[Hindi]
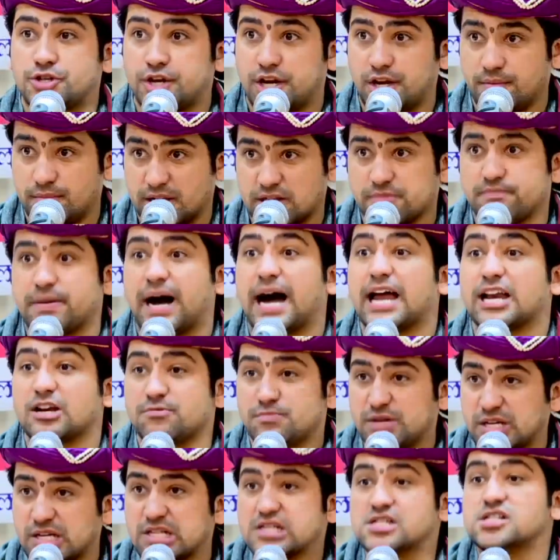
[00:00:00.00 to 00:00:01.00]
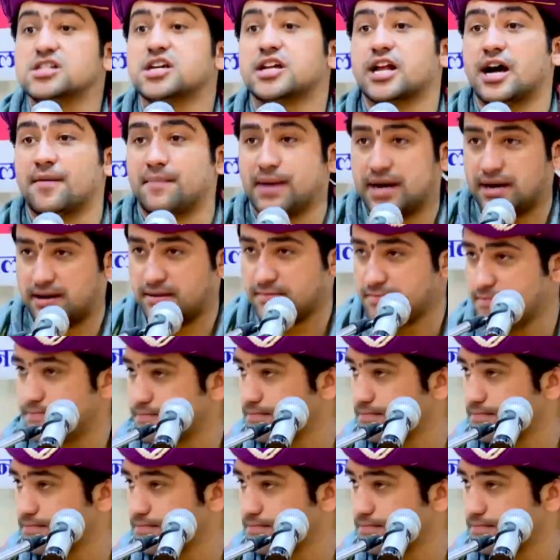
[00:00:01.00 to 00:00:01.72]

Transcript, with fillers: श्रीमद वाल्मीकि रामायण